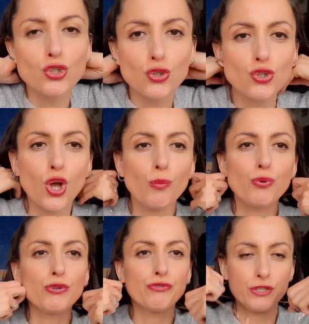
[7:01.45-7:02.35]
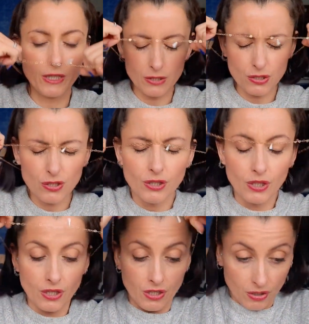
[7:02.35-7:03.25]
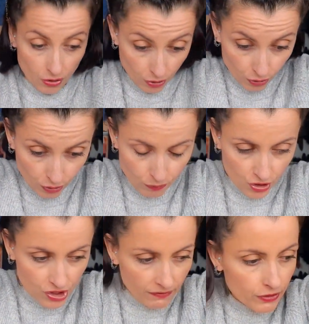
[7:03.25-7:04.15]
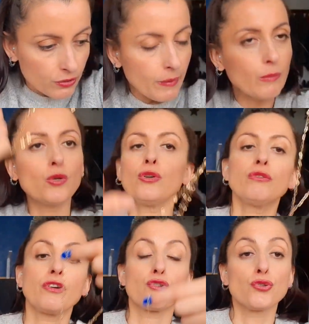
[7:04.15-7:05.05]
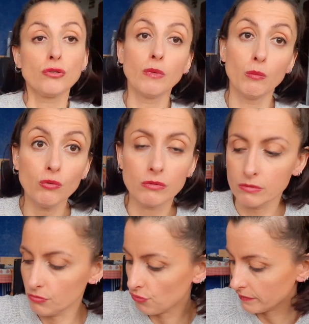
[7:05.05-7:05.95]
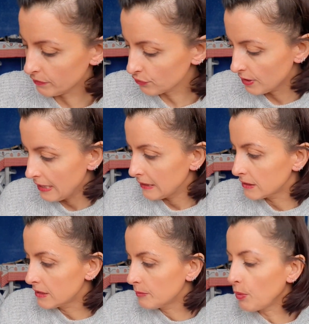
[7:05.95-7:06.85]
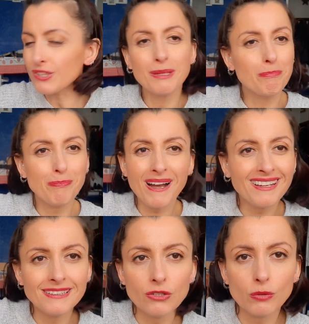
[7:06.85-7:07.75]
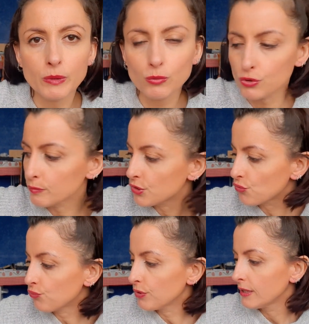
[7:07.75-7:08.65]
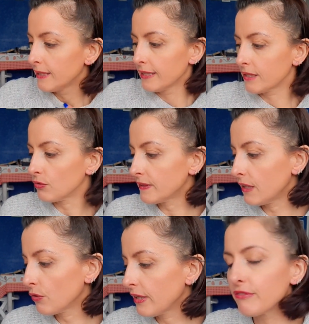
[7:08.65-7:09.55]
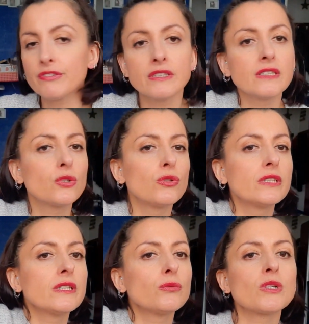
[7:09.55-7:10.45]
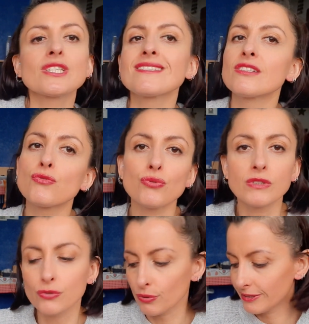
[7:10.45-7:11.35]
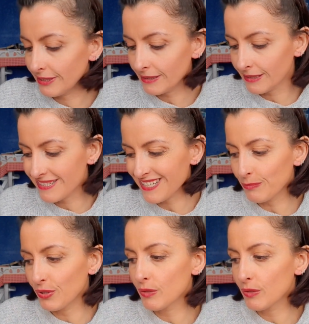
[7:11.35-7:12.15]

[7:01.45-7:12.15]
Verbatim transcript: C'est simple et efficace. Euh, moi, j'avais une maman, enfin j'ai une maman, elle est toujours vivante, qui portait pas énormément de bijoux. Et quand elle en avait, des colliers, c'était toujours des trucs très très simples.